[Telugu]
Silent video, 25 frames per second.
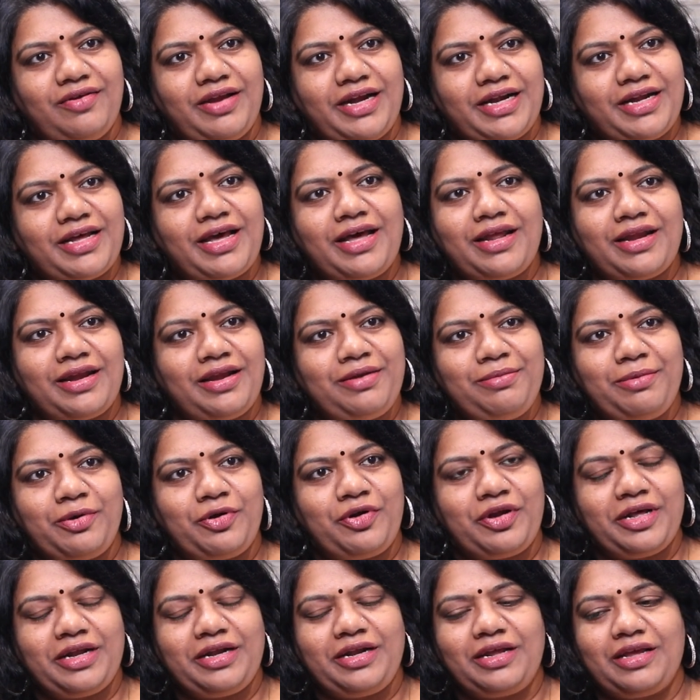ఎటగారాలు
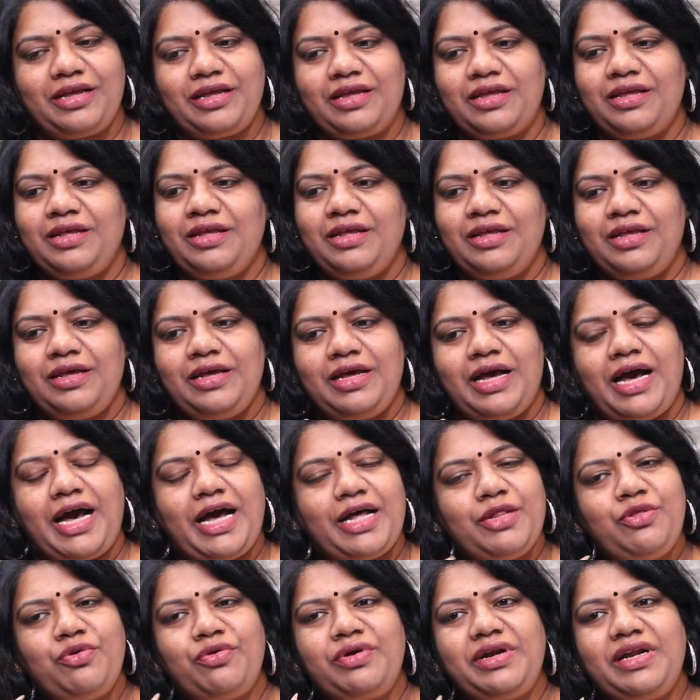పోవడానికి
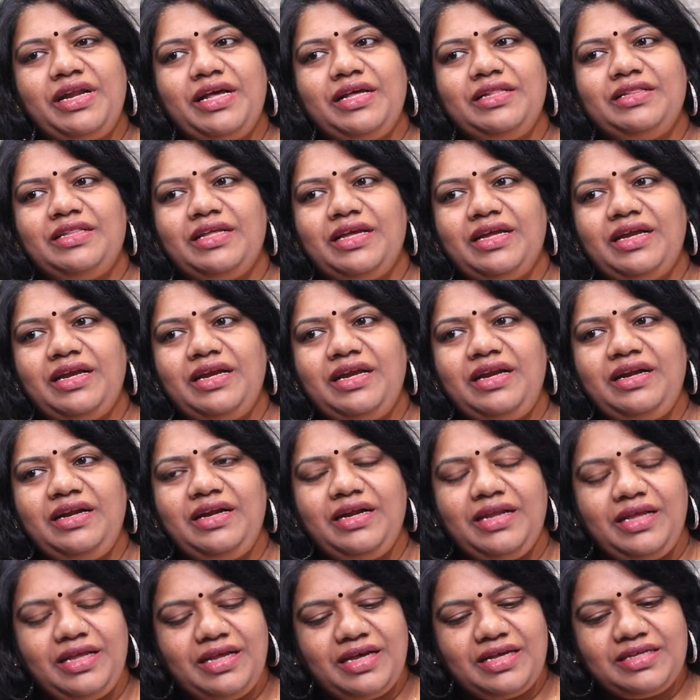అదొకటైతే
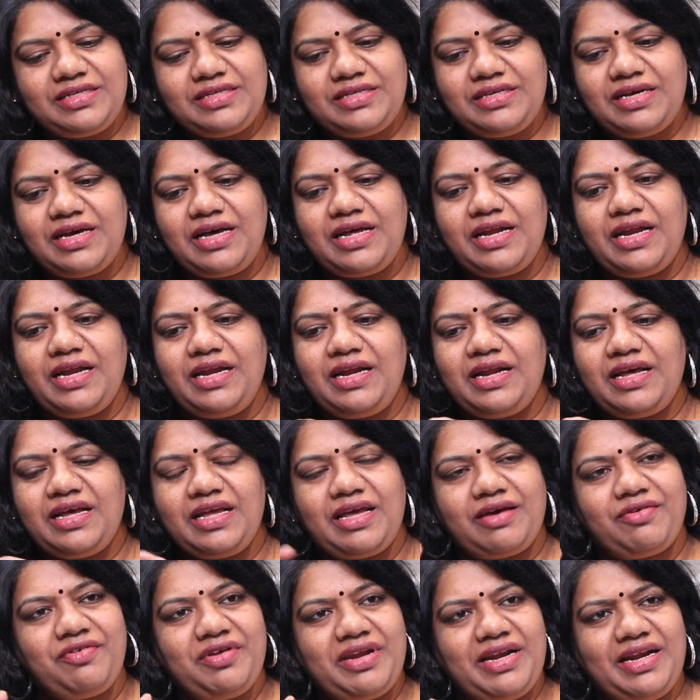డిఐజీ గారైనా
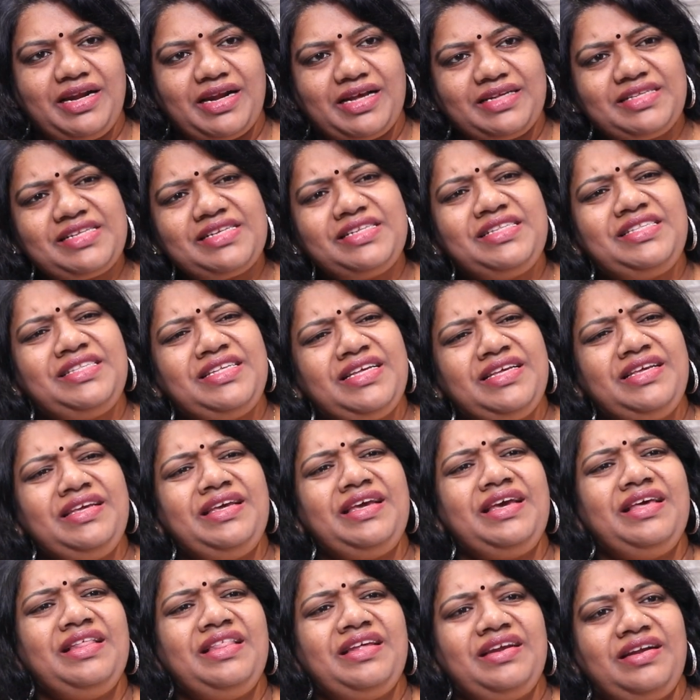ఎవరైనా అసలు
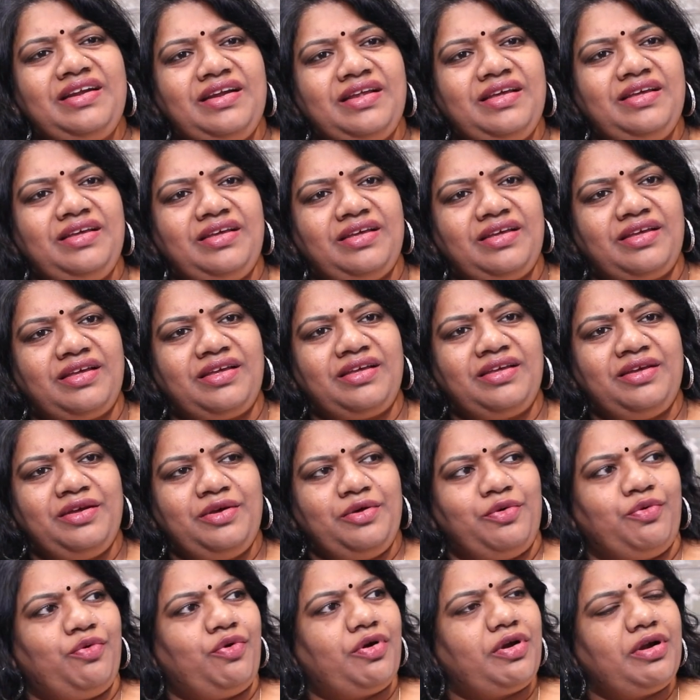సింకేదండి
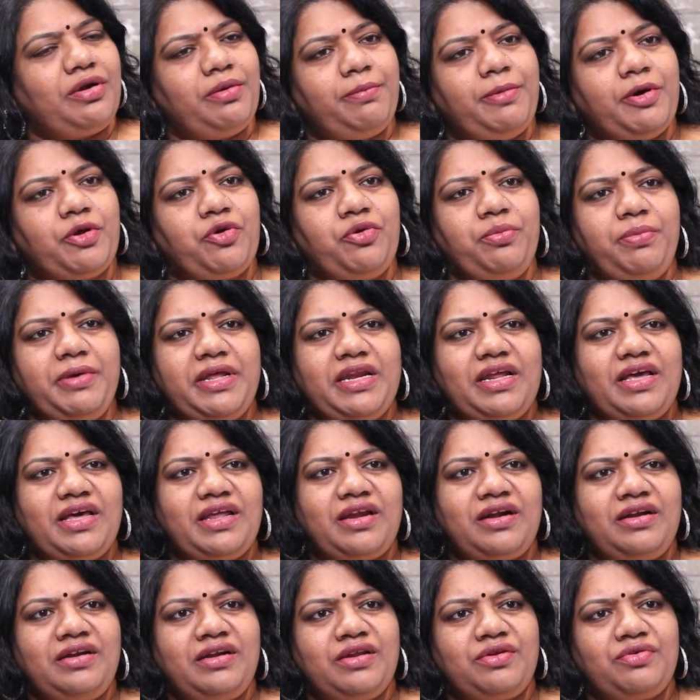ఒకళ్ళు బరువు
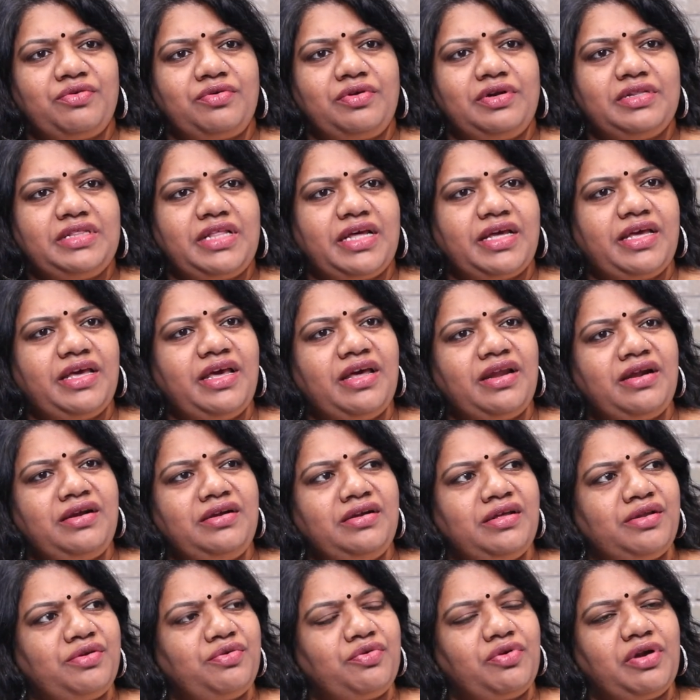పెరిగారంటారు ఒకళ్ళు తగ్గారంటారు